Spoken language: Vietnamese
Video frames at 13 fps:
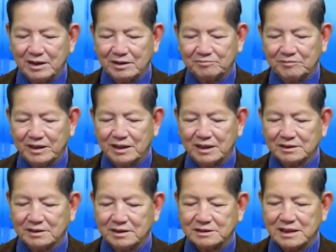Mỹ đã
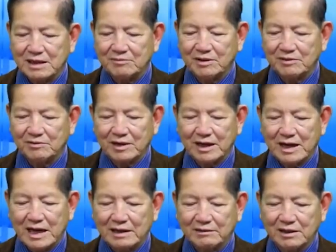gửi sang bên
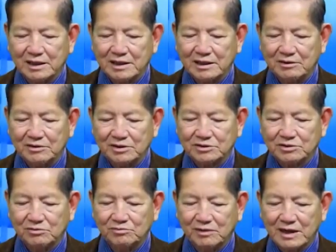Ukraine rất là nhiều những
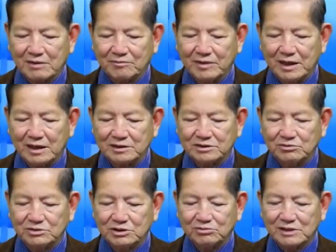súng, và đặc biệt là
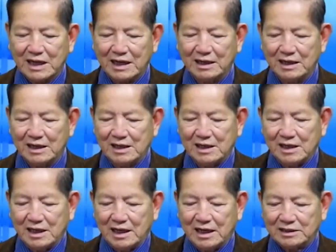súng chống tăng,
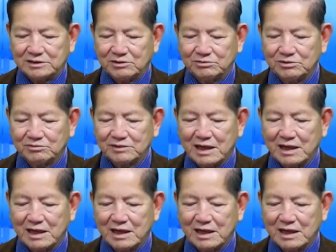và súng